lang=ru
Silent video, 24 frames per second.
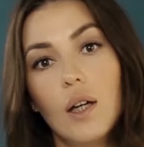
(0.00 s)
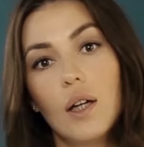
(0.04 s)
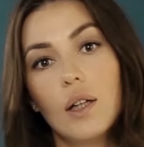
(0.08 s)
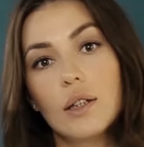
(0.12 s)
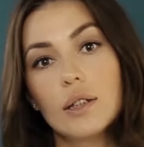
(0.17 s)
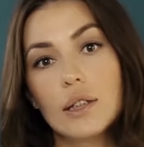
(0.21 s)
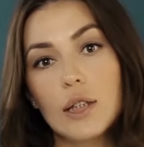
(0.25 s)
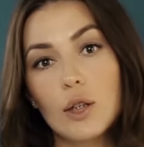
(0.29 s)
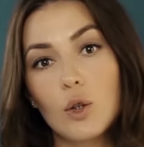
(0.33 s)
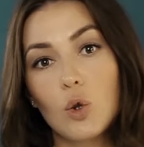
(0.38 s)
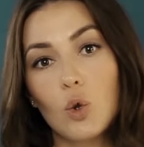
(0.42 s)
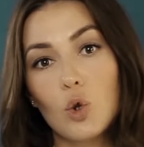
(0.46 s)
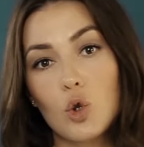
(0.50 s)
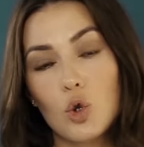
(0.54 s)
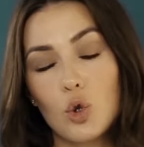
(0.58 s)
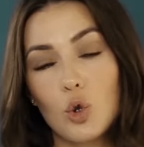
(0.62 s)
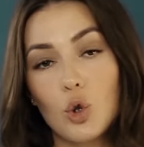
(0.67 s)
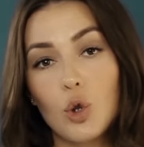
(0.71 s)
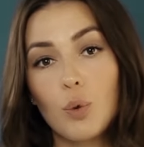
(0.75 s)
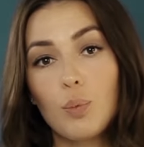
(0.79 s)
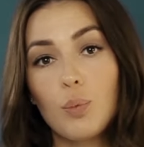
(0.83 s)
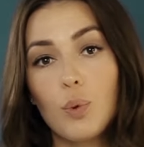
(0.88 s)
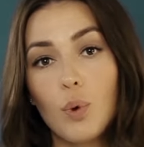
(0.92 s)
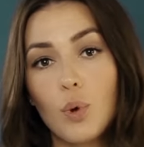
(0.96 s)
за то, что
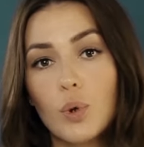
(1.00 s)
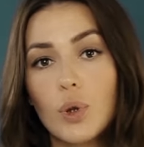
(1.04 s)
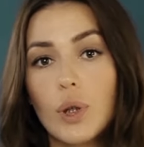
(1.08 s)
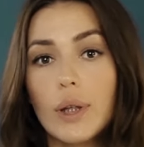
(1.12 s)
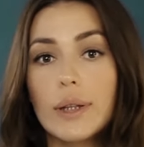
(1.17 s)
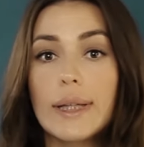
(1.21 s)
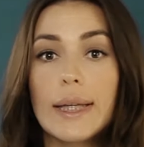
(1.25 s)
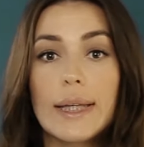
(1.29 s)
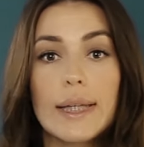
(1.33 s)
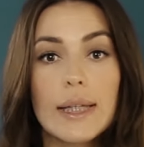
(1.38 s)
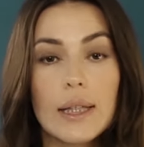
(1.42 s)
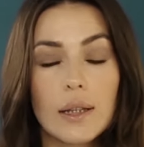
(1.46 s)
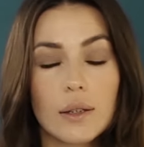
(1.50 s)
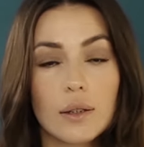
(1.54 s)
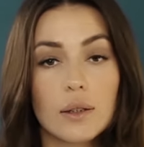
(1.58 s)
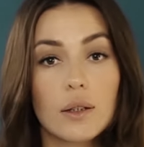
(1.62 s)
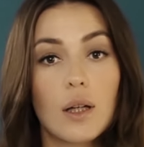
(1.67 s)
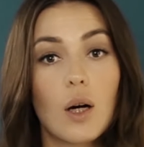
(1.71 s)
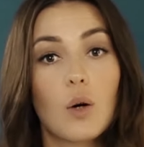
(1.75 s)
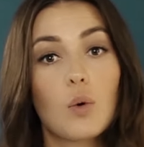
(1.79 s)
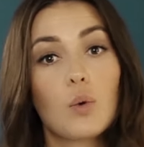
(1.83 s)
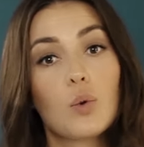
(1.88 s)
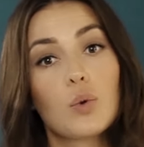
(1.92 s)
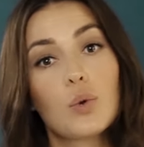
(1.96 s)
ребенок доел
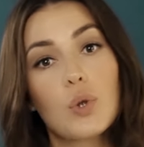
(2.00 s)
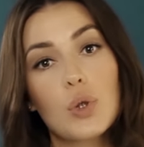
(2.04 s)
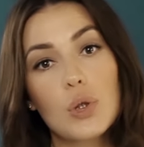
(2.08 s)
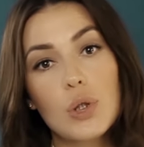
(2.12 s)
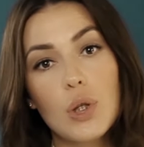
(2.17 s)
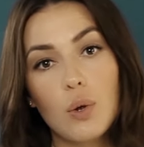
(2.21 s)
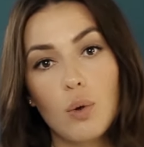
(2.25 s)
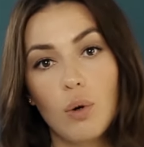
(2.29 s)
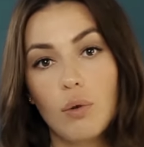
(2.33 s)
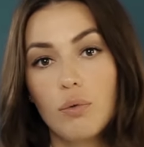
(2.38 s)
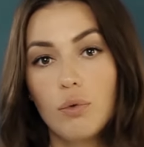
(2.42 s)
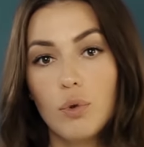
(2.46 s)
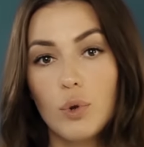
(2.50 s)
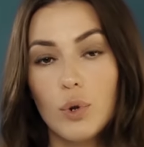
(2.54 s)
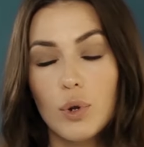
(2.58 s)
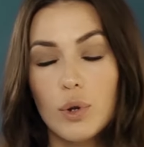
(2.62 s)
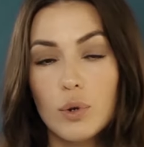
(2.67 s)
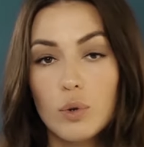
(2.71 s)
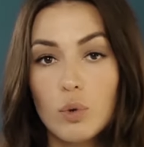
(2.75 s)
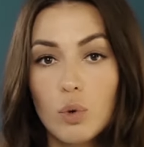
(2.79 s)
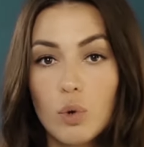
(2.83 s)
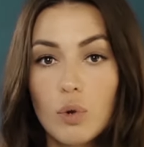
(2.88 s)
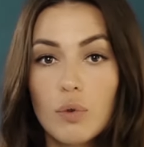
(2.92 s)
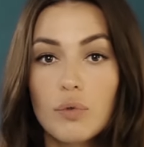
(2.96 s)
какую-то здоровую
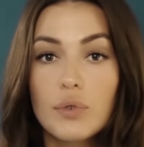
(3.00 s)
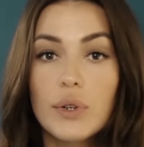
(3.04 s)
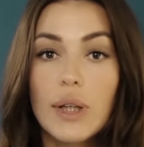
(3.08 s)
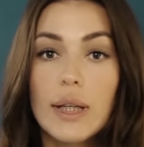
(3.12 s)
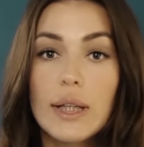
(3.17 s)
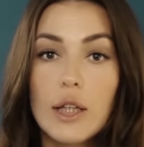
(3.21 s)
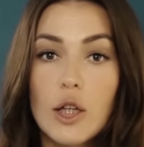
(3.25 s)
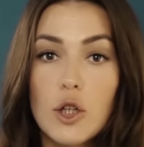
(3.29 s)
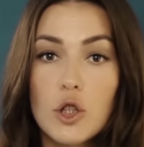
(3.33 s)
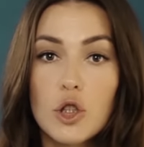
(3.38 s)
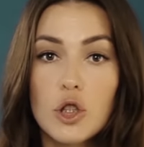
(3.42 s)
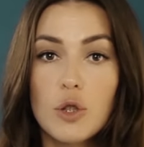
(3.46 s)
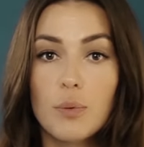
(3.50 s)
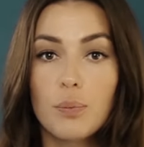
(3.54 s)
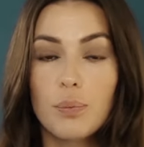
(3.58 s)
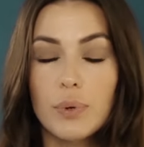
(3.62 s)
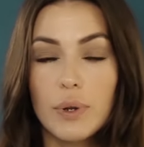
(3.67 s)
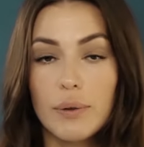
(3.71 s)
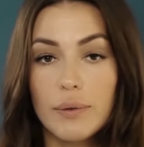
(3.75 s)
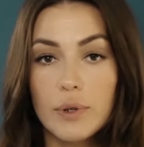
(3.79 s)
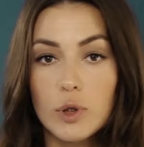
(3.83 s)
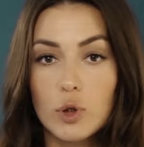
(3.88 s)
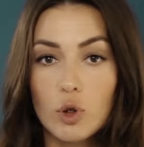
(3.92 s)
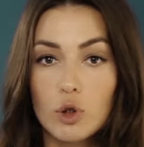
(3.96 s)
еду, в дальнейшем
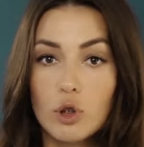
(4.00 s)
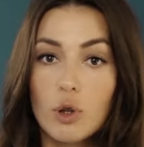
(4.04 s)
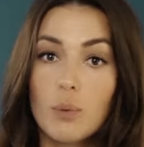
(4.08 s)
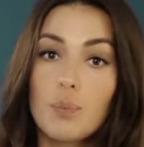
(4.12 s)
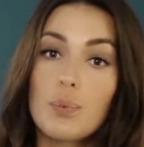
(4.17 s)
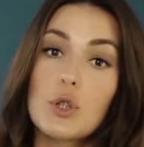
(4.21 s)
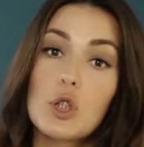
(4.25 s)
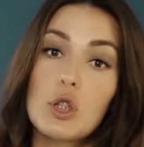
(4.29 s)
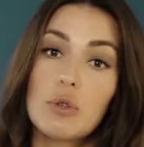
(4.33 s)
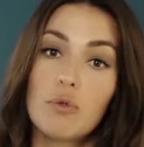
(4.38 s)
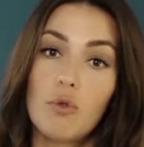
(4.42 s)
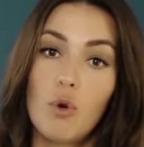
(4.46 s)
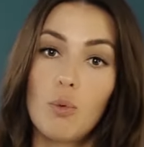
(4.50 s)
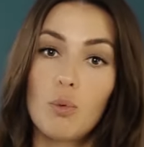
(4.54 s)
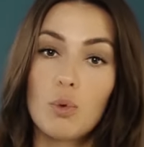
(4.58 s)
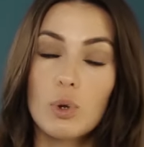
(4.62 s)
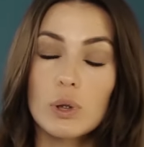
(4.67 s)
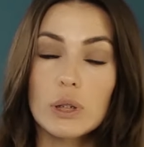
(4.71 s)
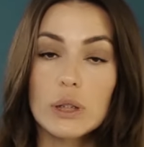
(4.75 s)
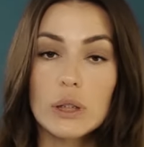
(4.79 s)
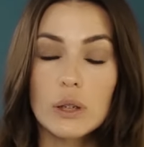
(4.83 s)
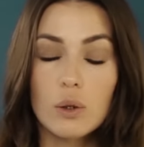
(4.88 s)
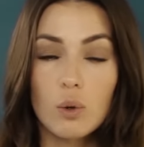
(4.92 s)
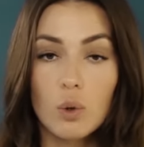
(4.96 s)
приведет к пищевому
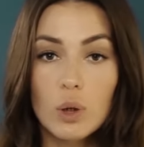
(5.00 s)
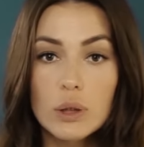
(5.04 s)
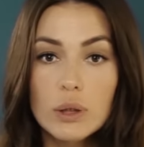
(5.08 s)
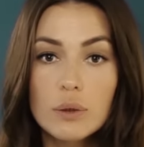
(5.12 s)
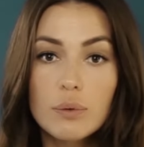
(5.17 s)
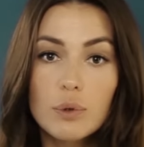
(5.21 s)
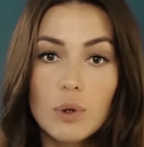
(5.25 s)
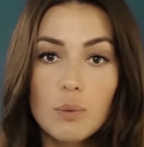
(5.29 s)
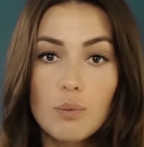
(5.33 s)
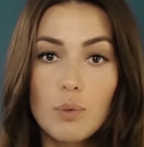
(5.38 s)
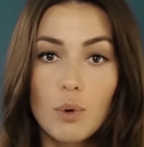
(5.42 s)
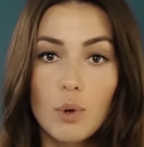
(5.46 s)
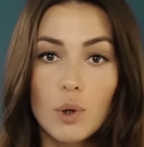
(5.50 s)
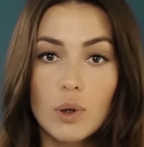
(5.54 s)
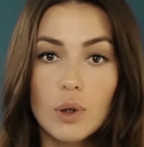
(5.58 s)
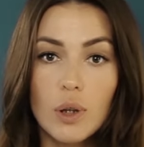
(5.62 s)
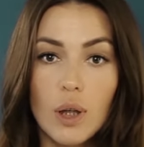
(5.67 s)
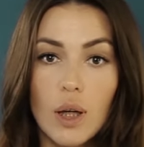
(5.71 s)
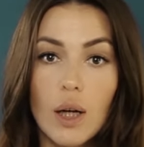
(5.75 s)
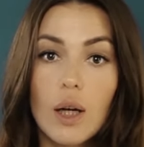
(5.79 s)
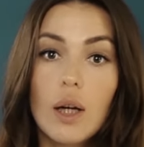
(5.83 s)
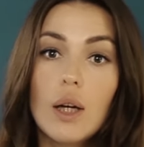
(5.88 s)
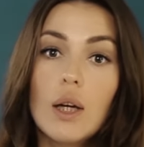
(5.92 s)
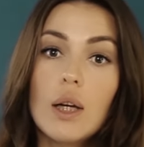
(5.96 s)
расстройству
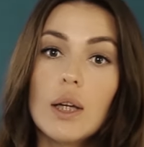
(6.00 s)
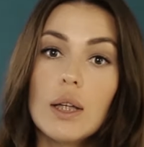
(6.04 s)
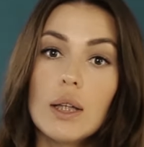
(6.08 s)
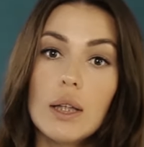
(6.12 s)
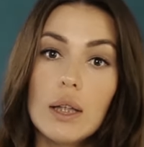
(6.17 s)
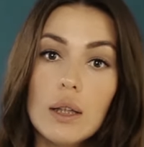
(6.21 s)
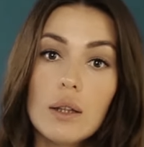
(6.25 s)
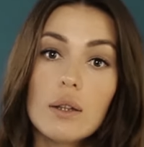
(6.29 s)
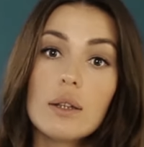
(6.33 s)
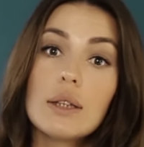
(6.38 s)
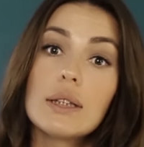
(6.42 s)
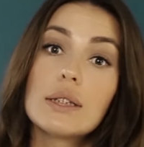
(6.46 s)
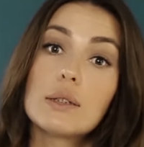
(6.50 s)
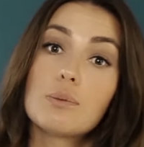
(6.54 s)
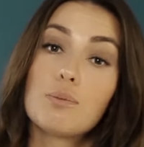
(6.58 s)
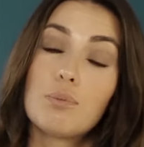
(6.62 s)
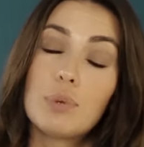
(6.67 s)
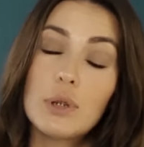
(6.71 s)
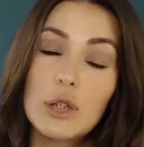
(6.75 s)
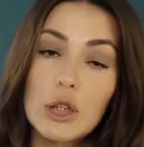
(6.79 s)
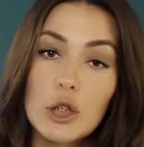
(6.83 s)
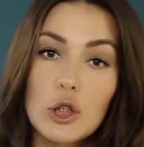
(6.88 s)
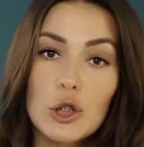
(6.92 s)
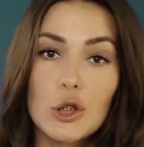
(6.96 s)
ребенка и
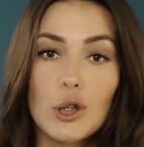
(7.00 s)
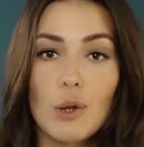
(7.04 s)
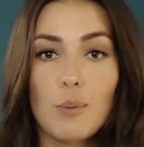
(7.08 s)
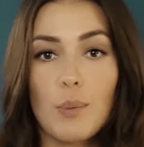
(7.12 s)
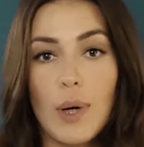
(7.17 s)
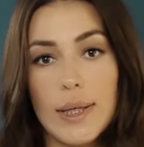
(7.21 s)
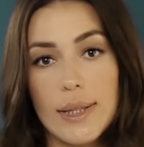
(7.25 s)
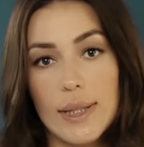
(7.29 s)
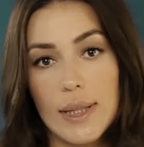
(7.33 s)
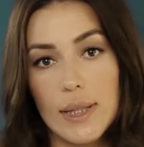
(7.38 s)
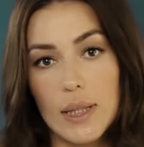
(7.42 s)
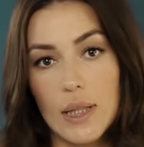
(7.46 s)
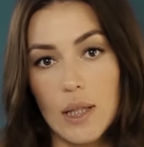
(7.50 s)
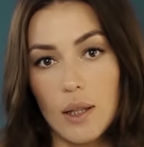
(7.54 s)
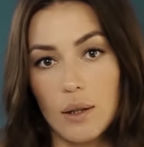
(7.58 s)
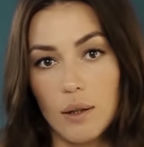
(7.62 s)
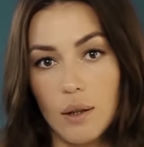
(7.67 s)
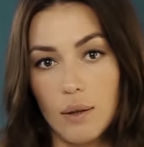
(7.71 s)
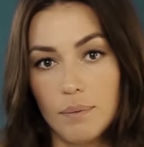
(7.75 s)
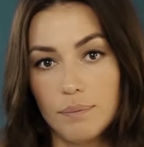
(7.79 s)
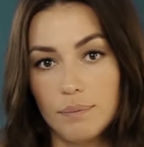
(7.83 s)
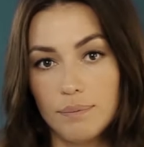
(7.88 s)
избыточной массе тела.